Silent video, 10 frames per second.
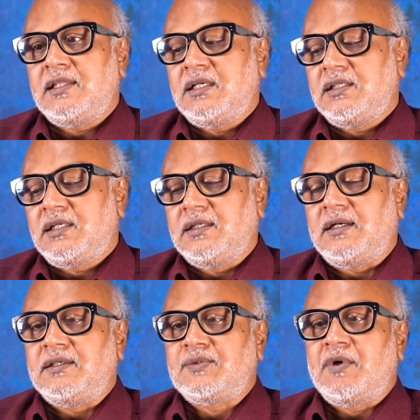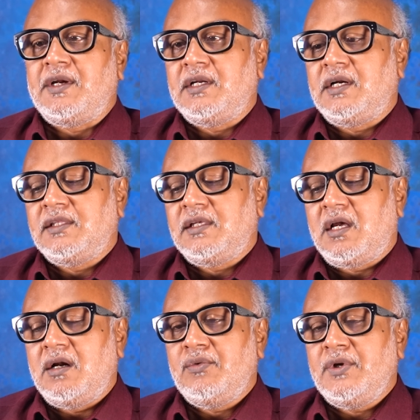நடந்திருக்கிறதுலாம் காங்கிரஸ் பார்ட்டிக்கு
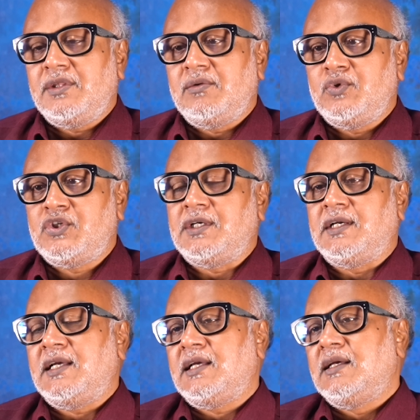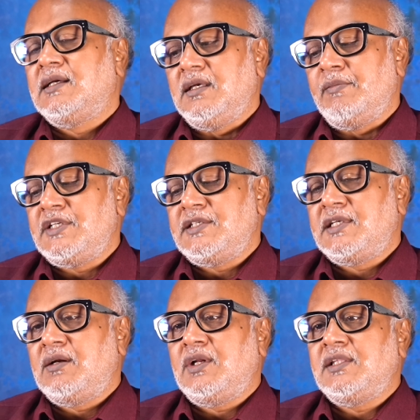நடந்ததுலாம் அட்டுழியத்தின் உச்சங்க
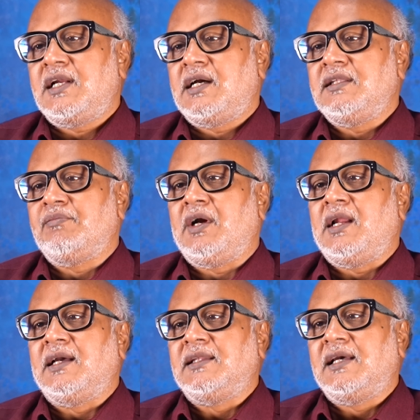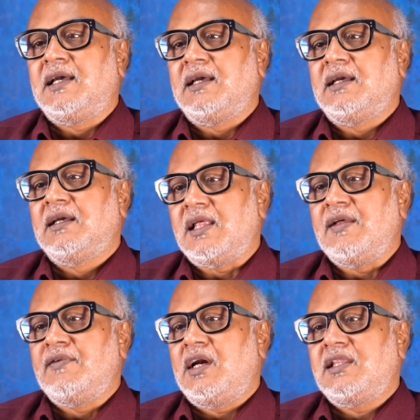எமர்ஜென்சியில் கூட இந்திரா காந்தி பண்ணலாங்க இதை
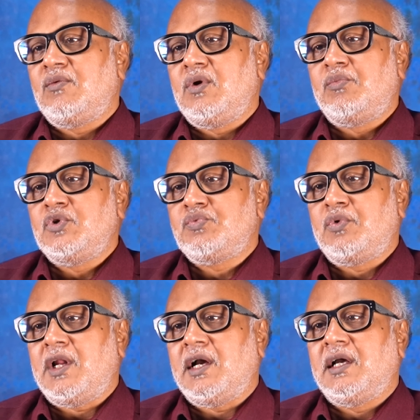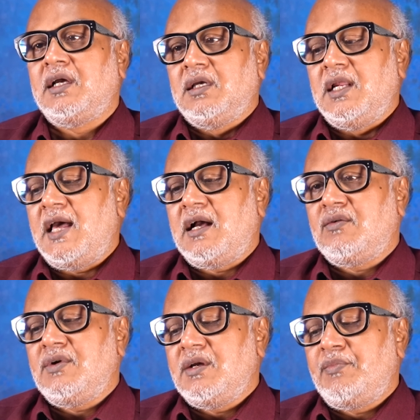தலைவர்களை தான் உள்ளே பிடிச்சி போட்டாங்க எல்லா
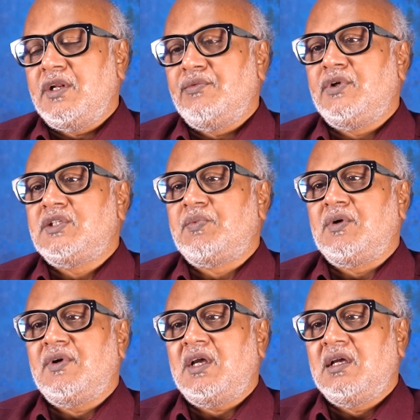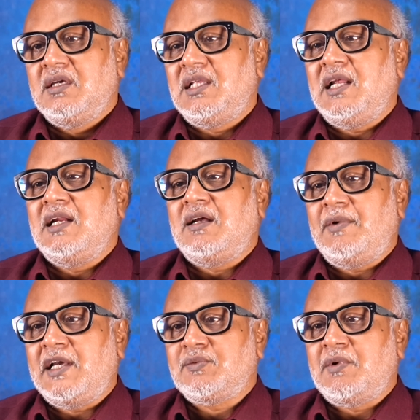அக்கௌண்ட்டையும் எப்படி நீ ஃப்ரீஸ் பண்ணுவேன் இதெல்லாம் இன்கம்
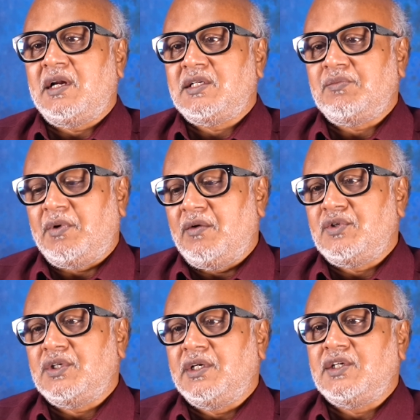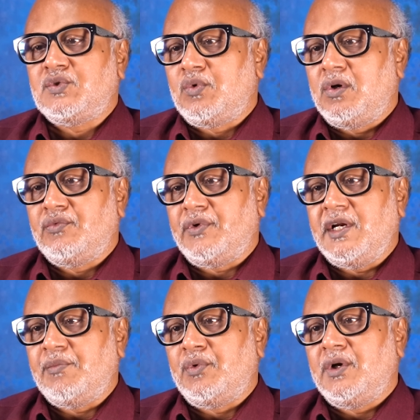டேக்ஸ் மேட்டர்ஸ் பல வருஷம் கேஸ் போடும்
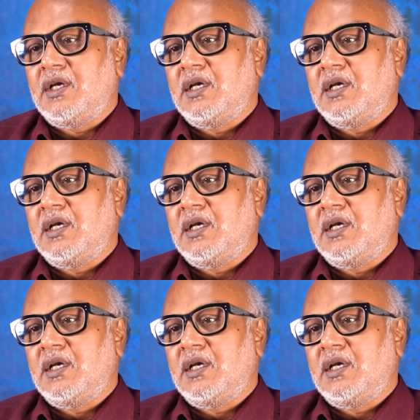ஃபைனை போடு